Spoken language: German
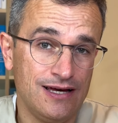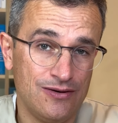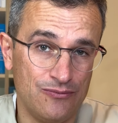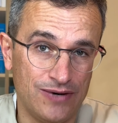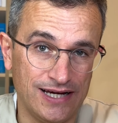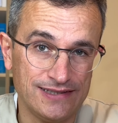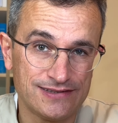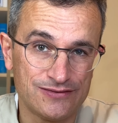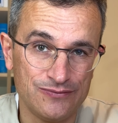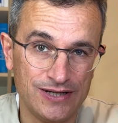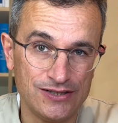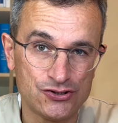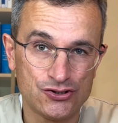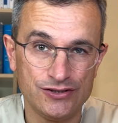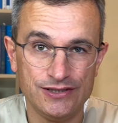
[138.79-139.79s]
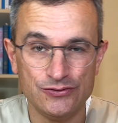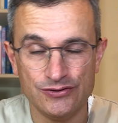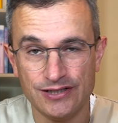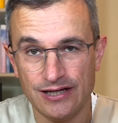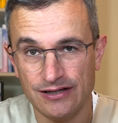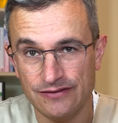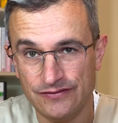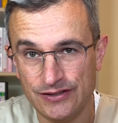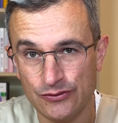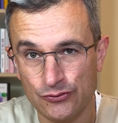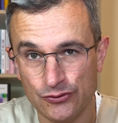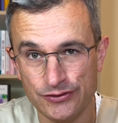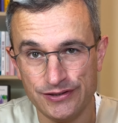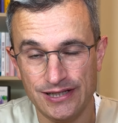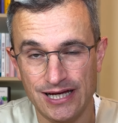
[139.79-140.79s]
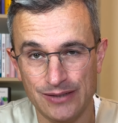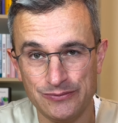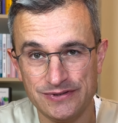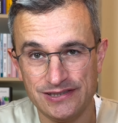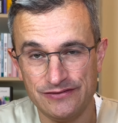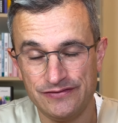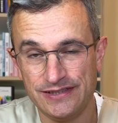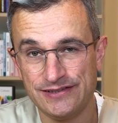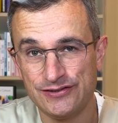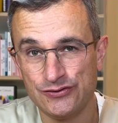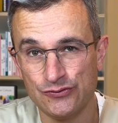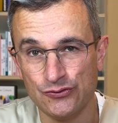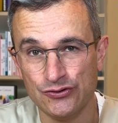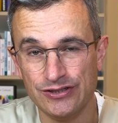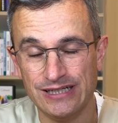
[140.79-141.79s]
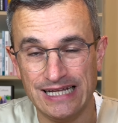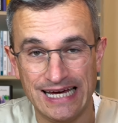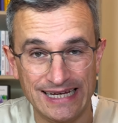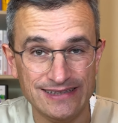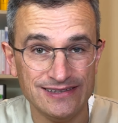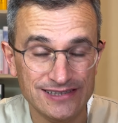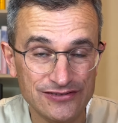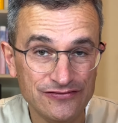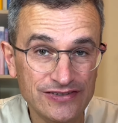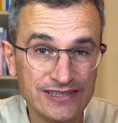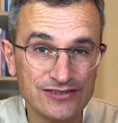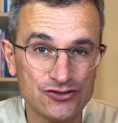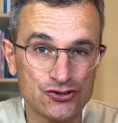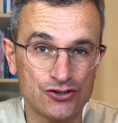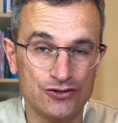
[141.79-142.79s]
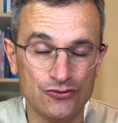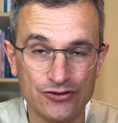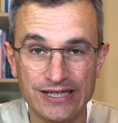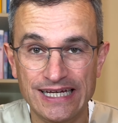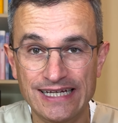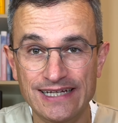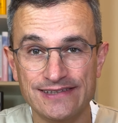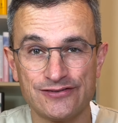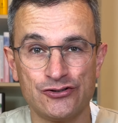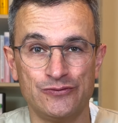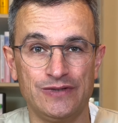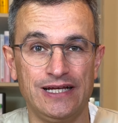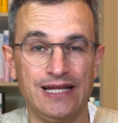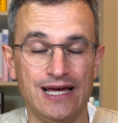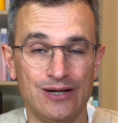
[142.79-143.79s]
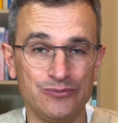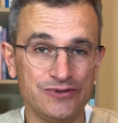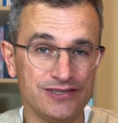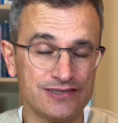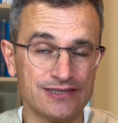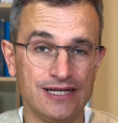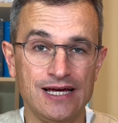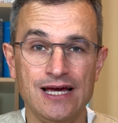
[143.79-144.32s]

meisten Menschen, die unter wiederholten Herpesinfektionen leiden, die wissen schon, okay, jetzt kommt ein Herpes